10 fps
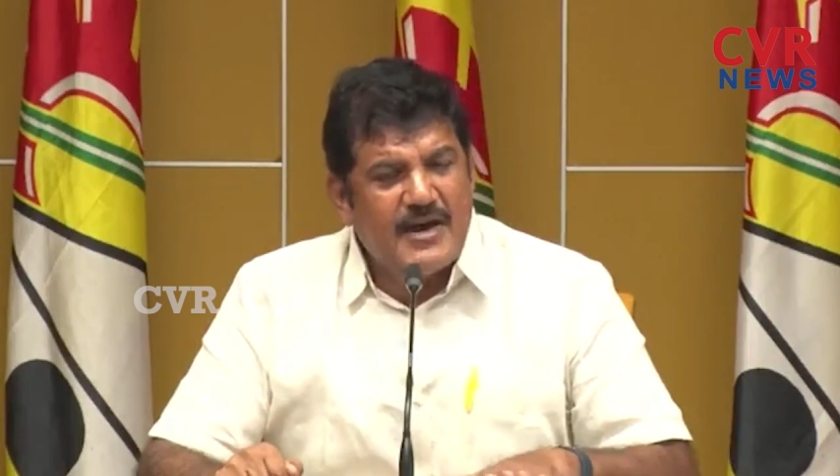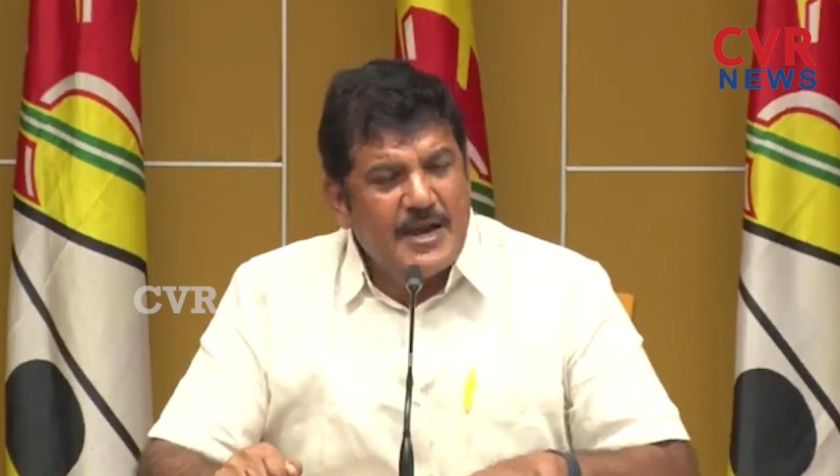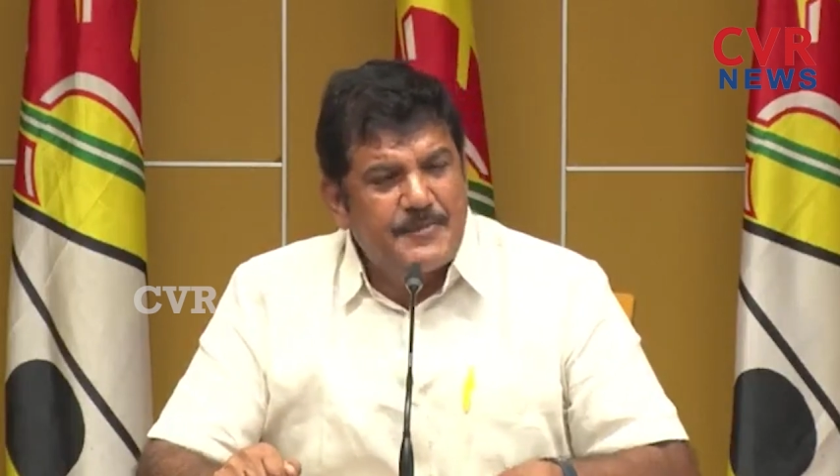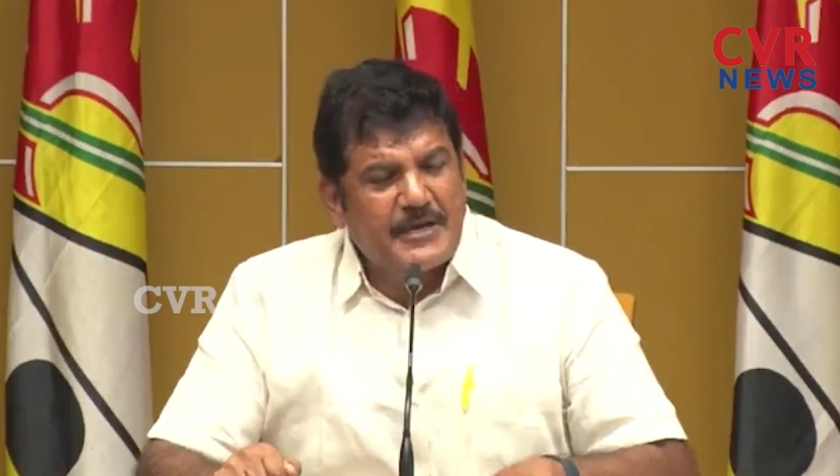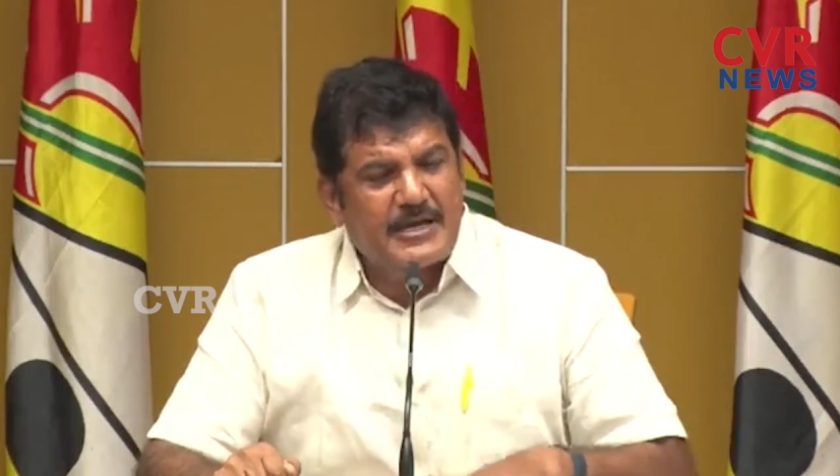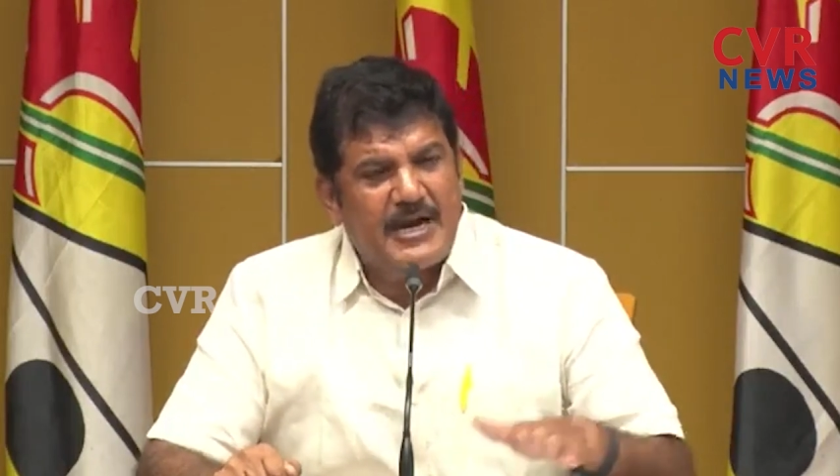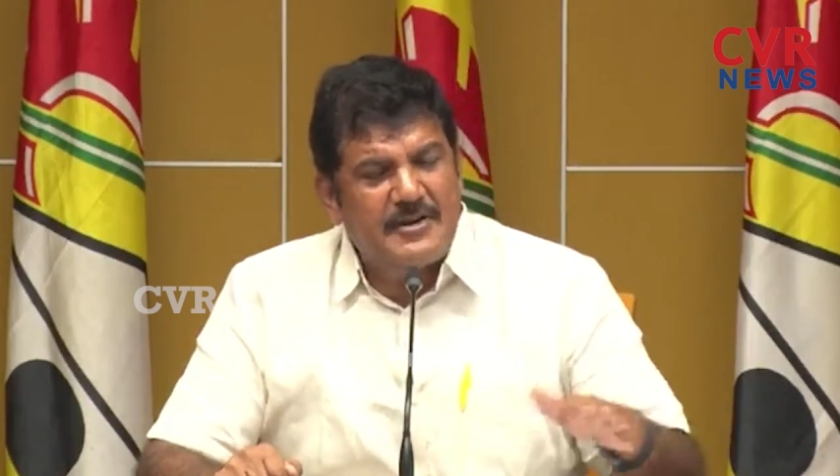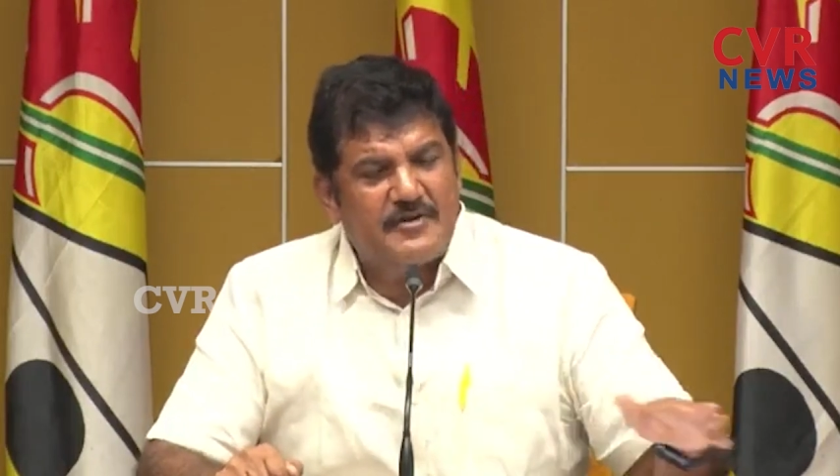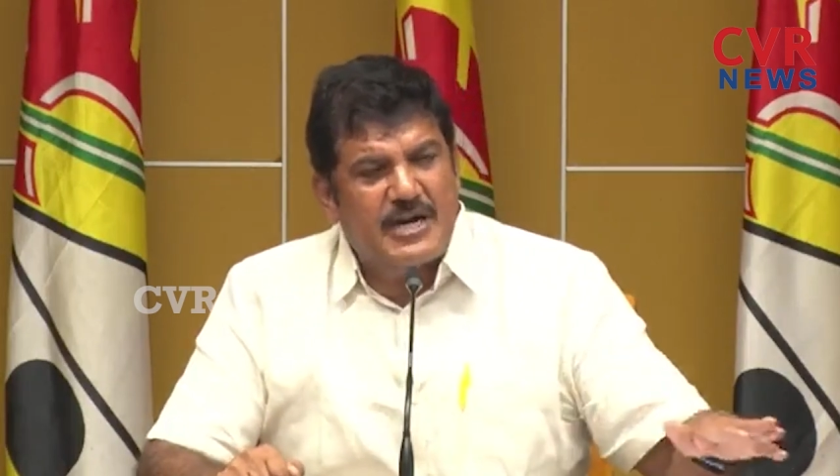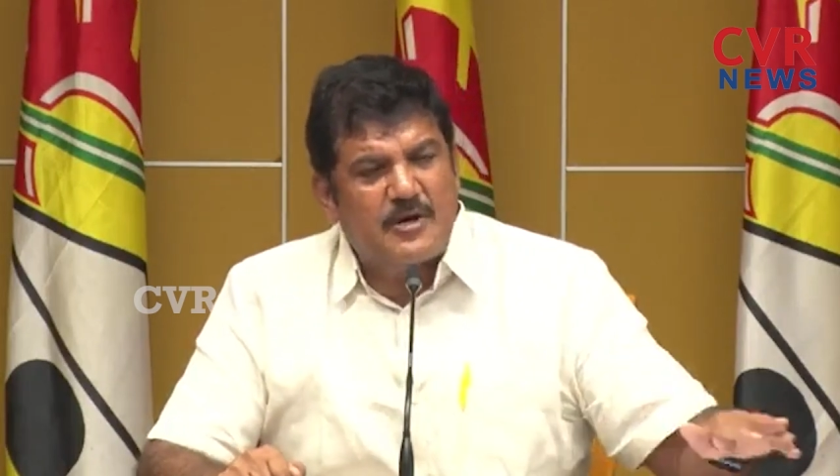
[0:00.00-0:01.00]
వ్యాన్పిక్
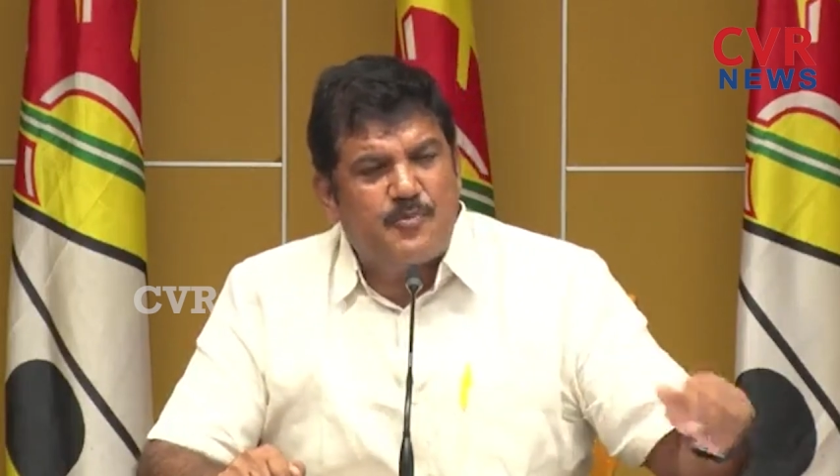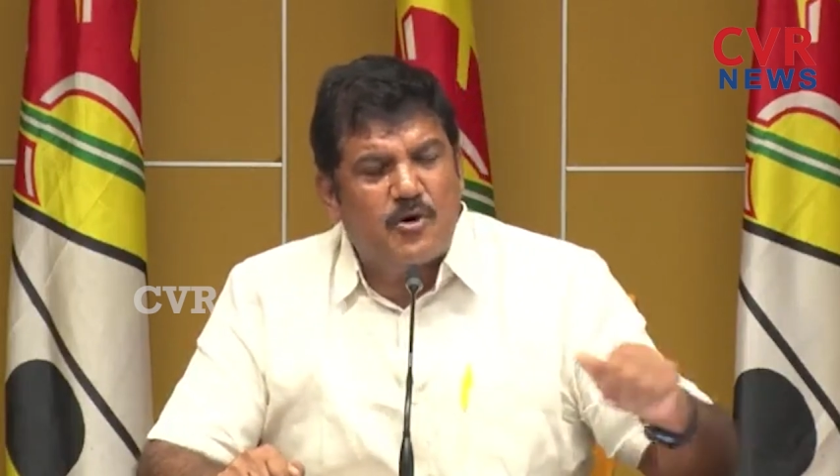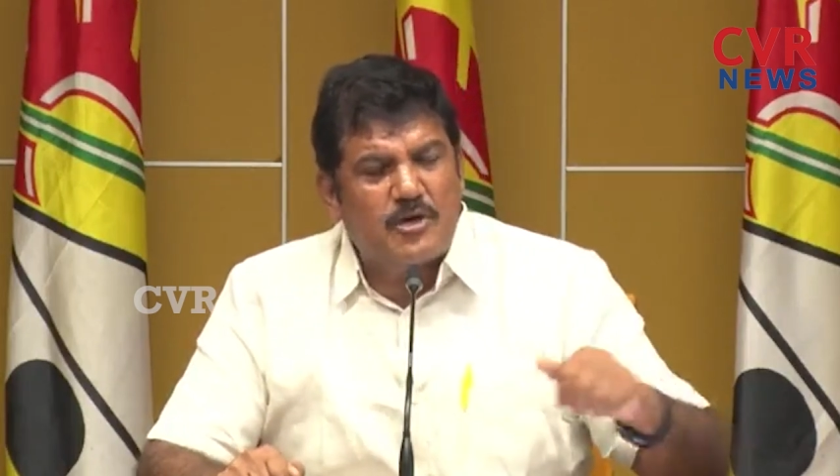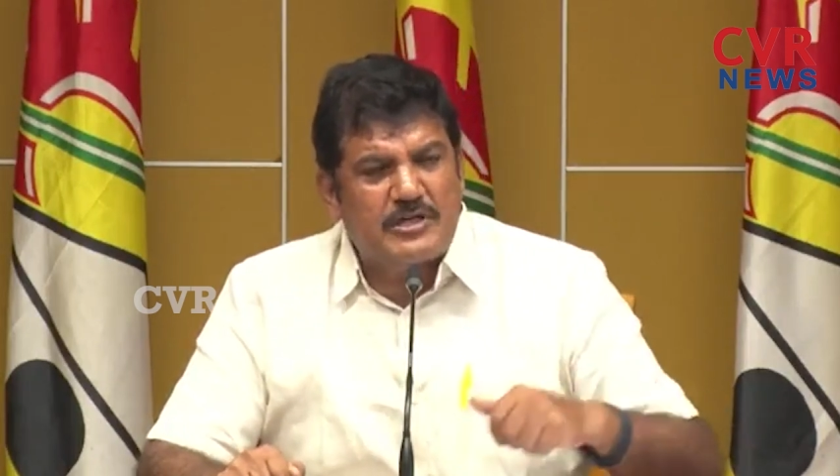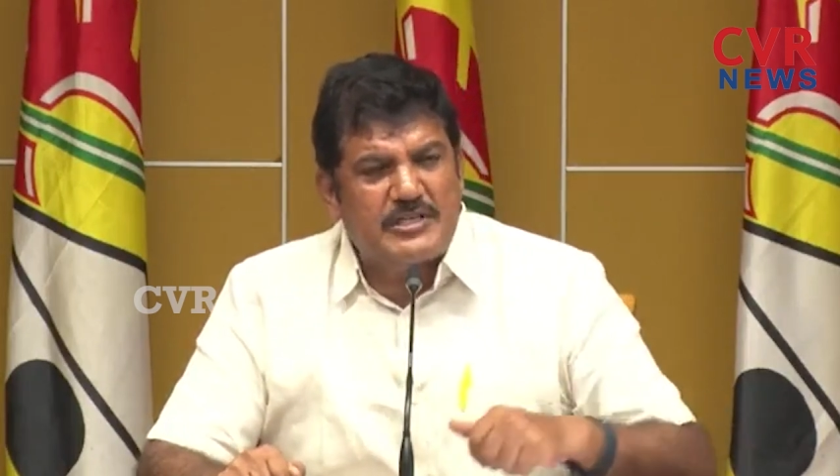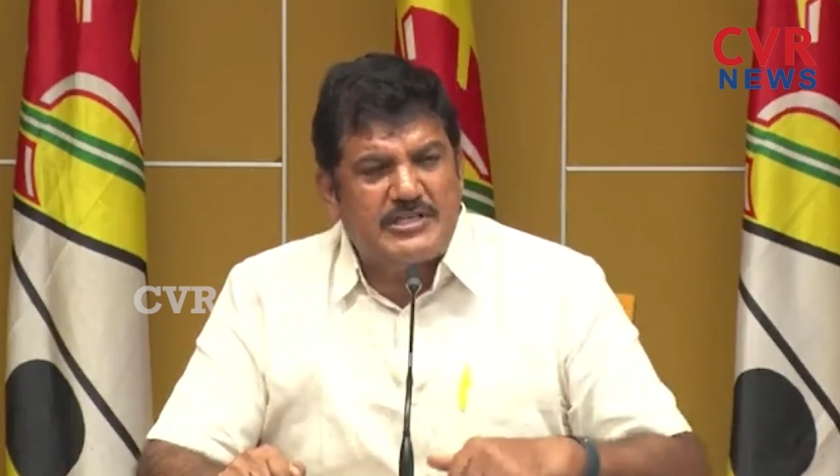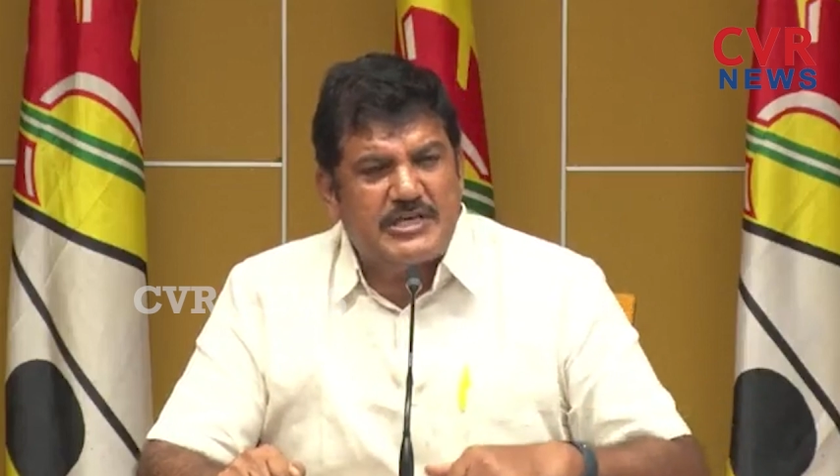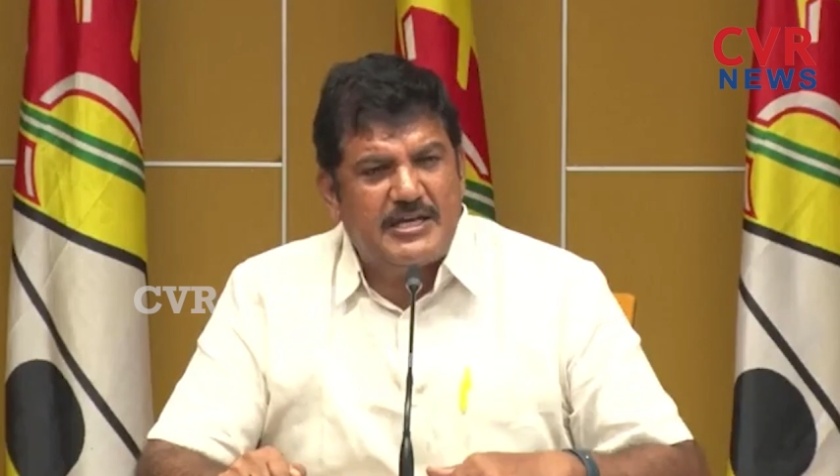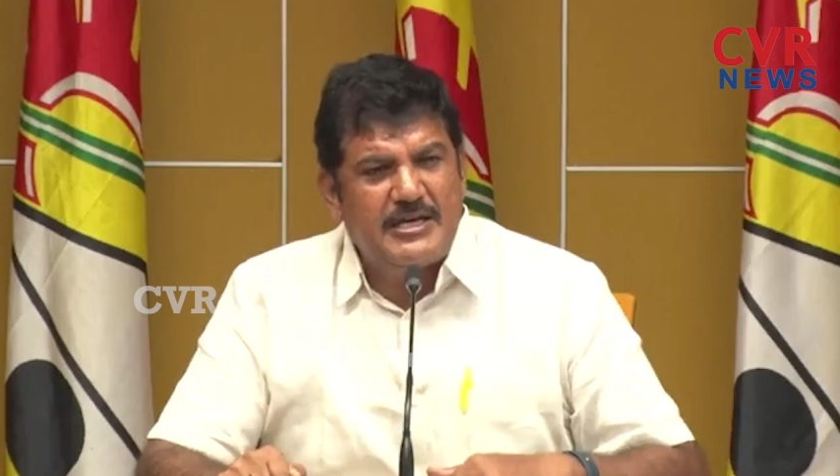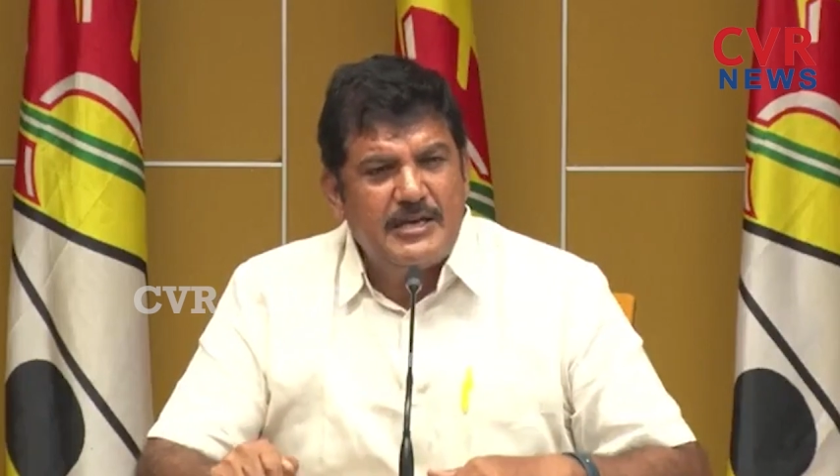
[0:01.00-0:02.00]
లాంటి వాళ్ళకు పోర్ట్లు ఇచ్చి